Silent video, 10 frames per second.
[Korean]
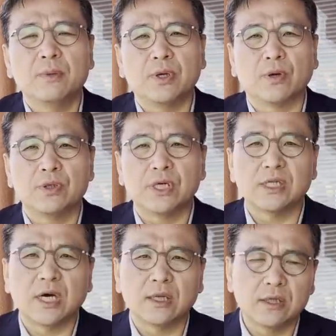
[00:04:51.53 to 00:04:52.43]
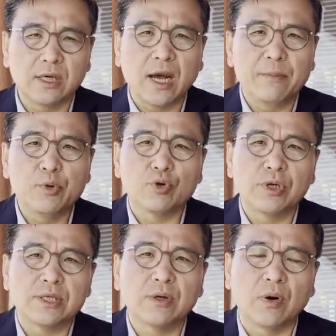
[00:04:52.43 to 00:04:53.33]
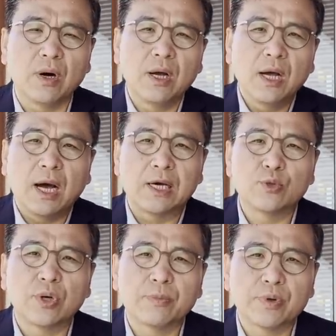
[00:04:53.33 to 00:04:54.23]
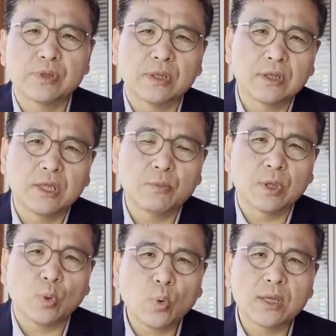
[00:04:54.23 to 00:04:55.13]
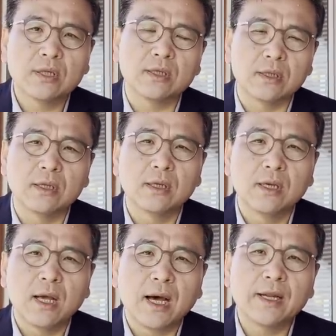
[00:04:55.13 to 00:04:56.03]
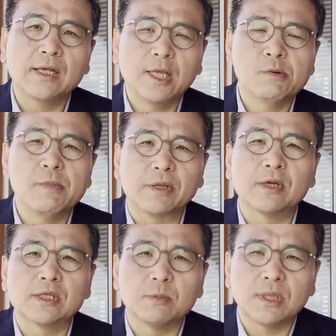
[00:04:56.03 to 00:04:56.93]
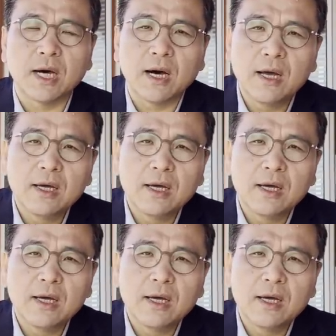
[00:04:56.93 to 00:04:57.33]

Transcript: 여러 이제 기자들이 합류를 해서 애리조나 프로젝트 팀과 똑같은 하나의 팀을 만들었습니다.